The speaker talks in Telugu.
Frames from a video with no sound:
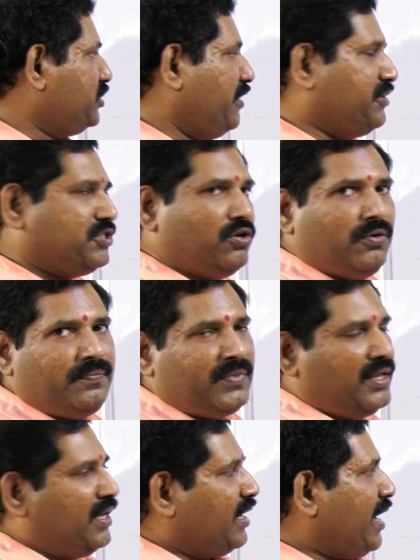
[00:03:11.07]
సేవింగ్స్లో
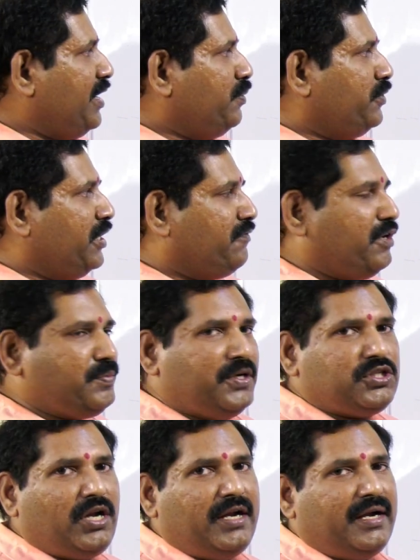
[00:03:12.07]
కానీ
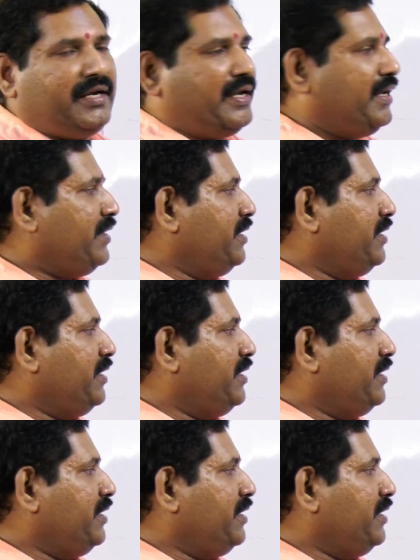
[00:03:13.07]
ఇన్వెస్ట్మెంట్స్లో ఏంటంటే